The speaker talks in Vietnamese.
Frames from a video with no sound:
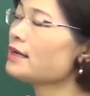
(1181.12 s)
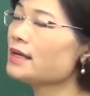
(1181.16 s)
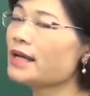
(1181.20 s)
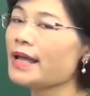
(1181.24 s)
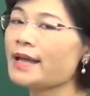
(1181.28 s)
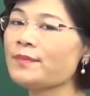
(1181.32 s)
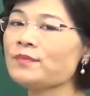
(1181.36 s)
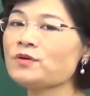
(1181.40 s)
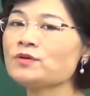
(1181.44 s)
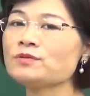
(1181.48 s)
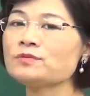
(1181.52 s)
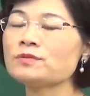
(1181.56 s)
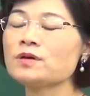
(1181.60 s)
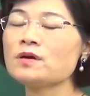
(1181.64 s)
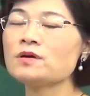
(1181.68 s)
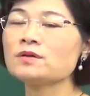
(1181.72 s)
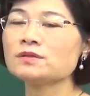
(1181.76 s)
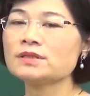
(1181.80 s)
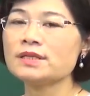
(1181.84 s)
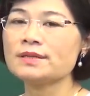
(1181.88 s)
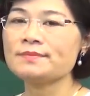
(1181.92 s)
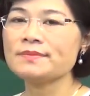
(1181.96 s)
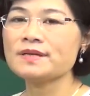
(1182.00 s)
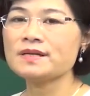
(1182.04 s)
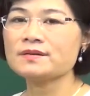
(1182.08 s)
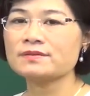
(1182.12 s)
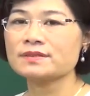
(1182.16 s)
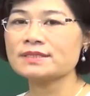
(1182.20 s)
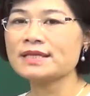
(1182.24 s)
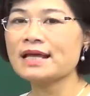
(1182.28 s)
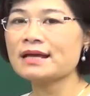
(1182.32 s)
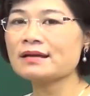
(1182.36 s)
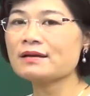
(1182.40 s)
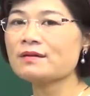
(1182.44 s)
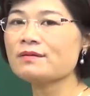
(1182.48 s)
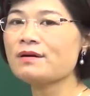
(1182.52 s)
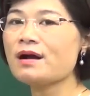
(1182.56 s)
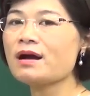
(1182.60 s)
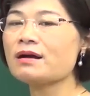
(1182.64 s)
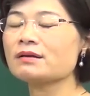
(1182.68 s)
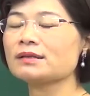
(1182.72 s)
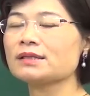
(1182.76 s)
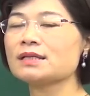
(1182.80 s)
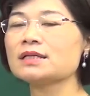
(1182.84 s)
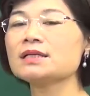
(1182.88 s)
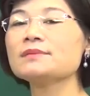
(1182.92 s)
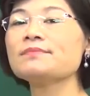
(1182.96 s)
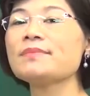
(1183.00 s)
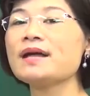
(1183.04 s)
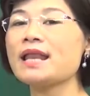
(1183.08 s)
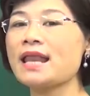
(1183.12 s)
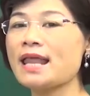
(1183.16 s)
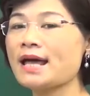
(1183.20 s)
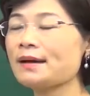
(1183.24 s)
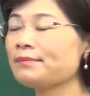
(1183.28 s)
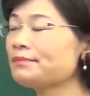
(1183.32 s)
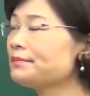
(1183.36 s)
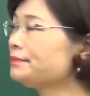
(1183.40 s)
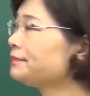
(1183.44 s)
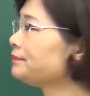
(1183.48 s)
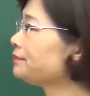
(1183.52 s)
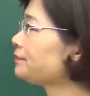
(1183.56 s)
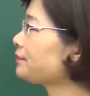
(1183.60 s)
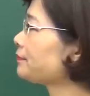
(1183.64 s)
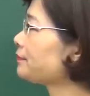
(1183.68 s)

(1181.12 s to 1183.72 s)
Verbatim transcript: kem cùng cô tìm hiểu sang câu hỏi thứ 15.